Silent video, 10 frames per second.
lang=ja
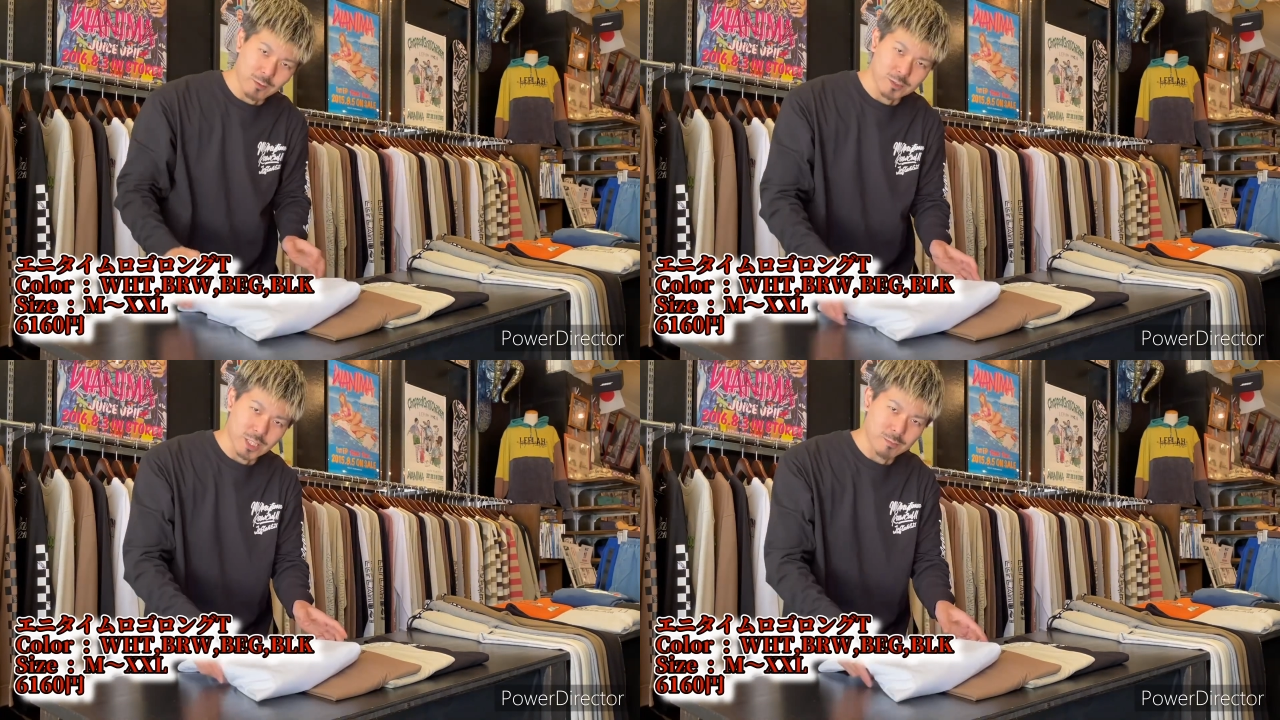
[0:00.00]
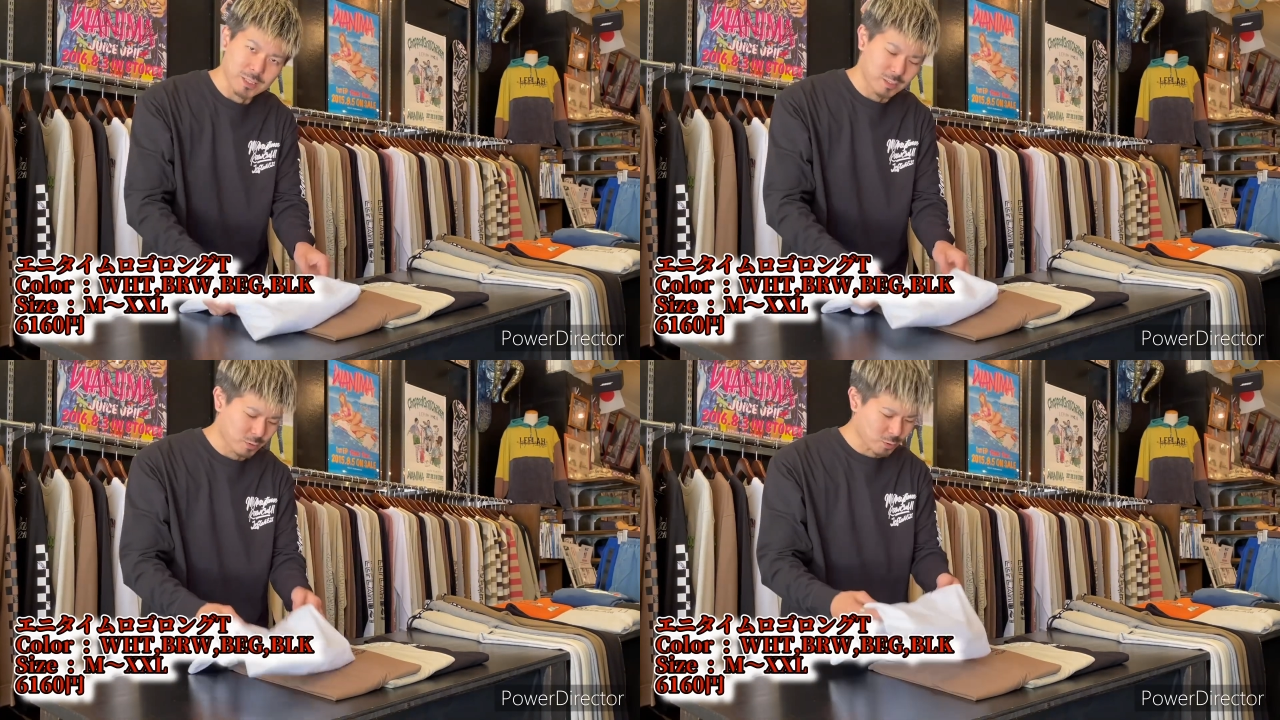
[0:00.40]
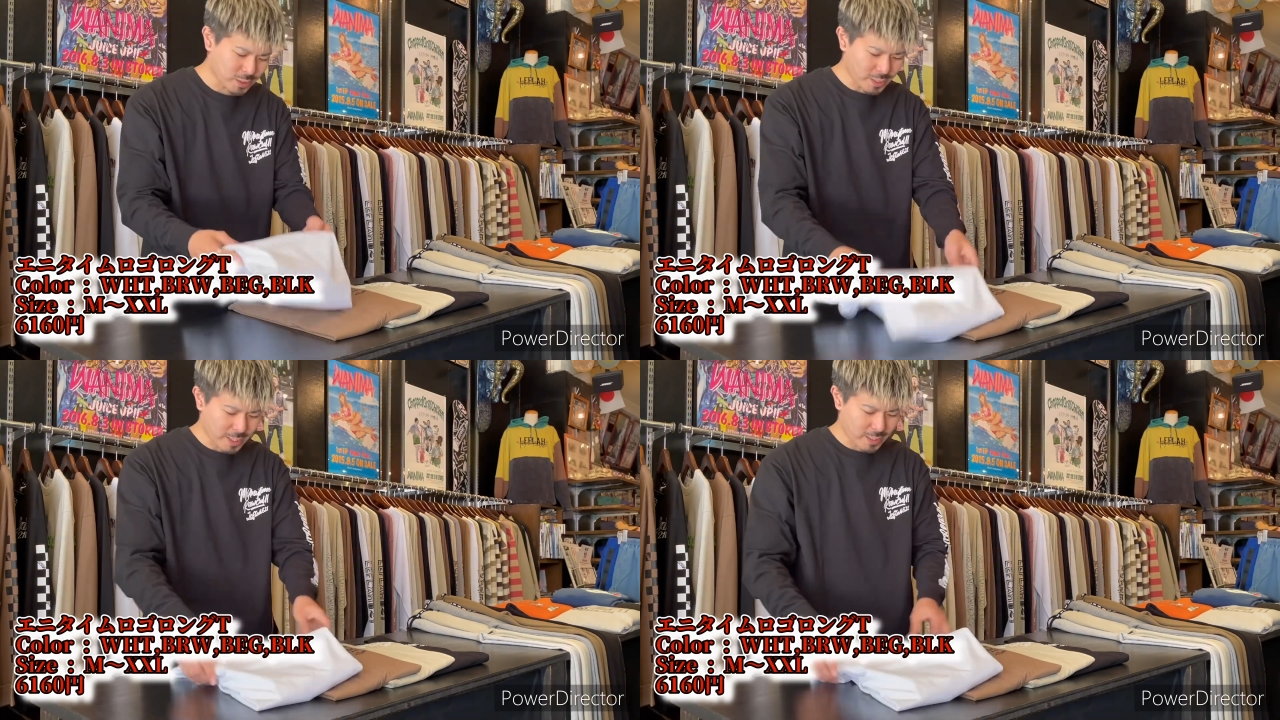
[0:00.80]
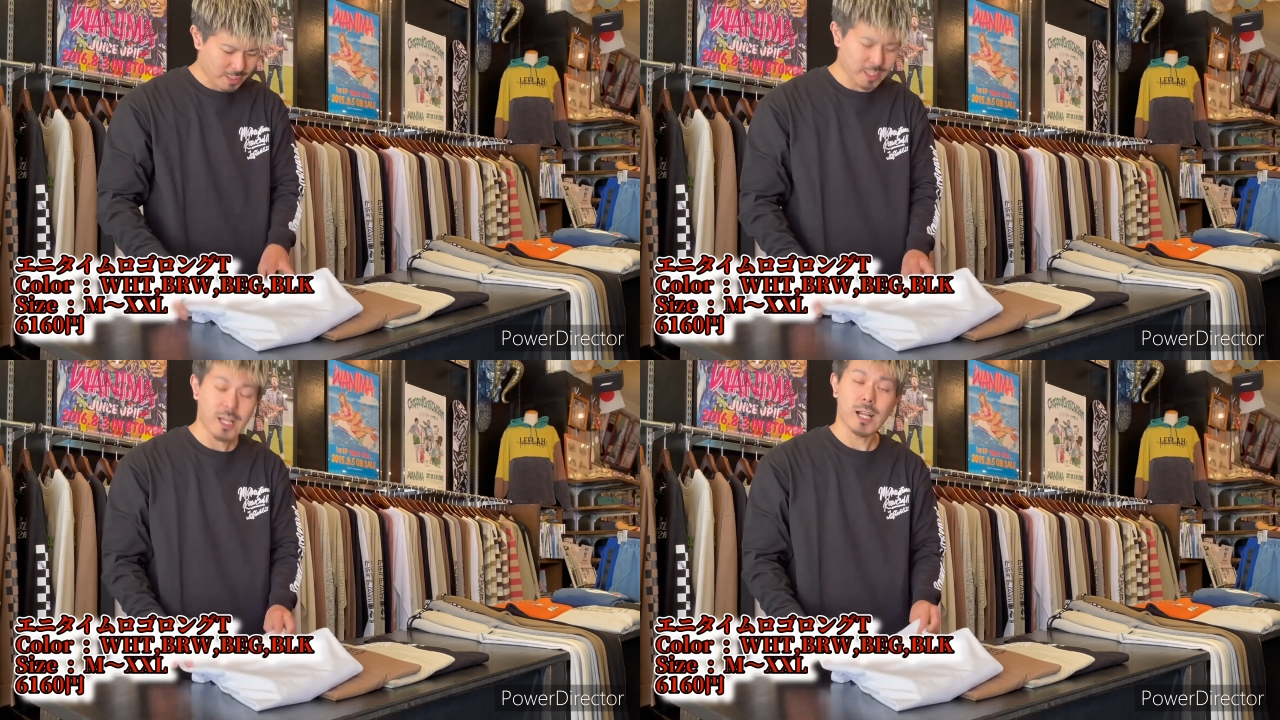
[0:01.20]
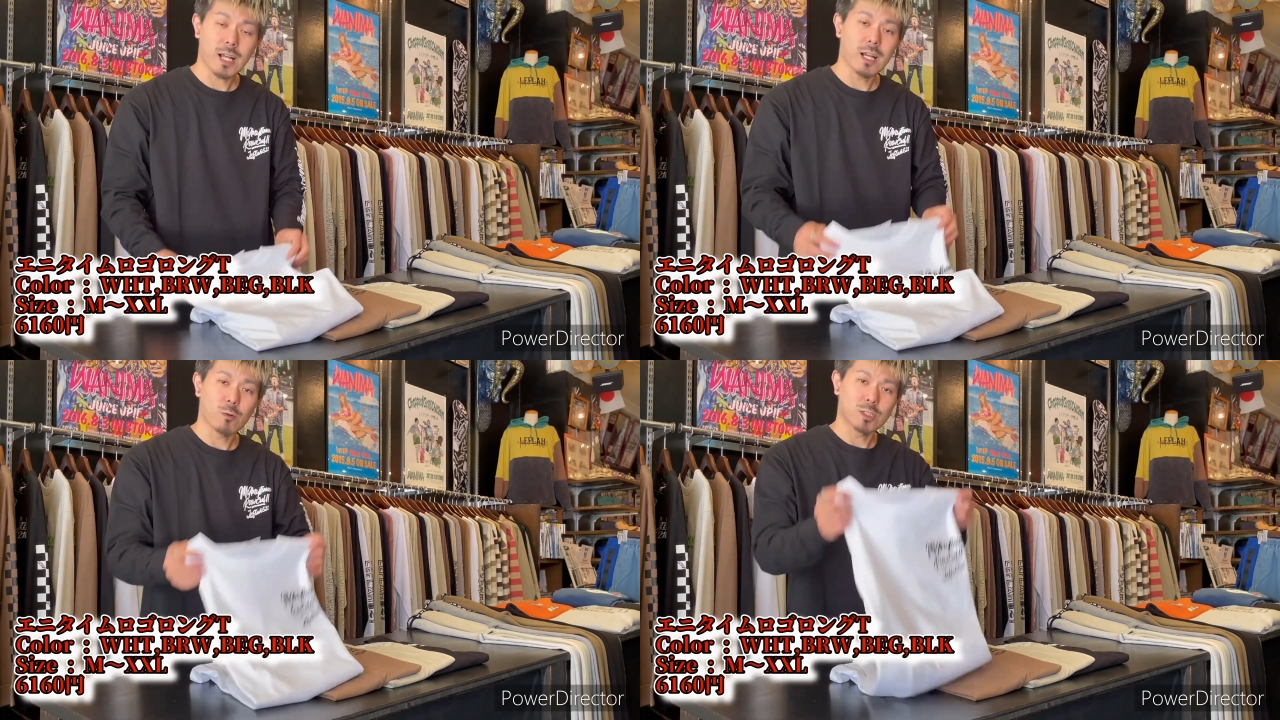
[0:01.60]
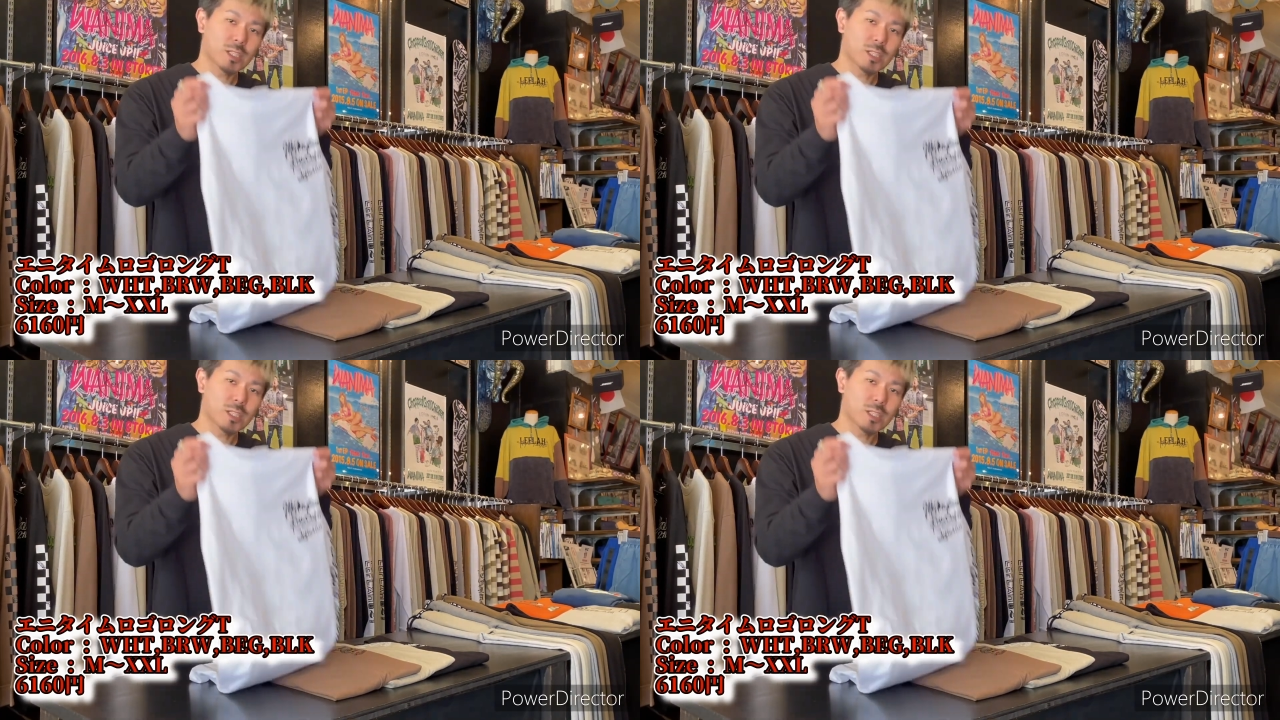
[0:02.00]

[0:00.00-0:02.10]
ございますそしてねカラーがこち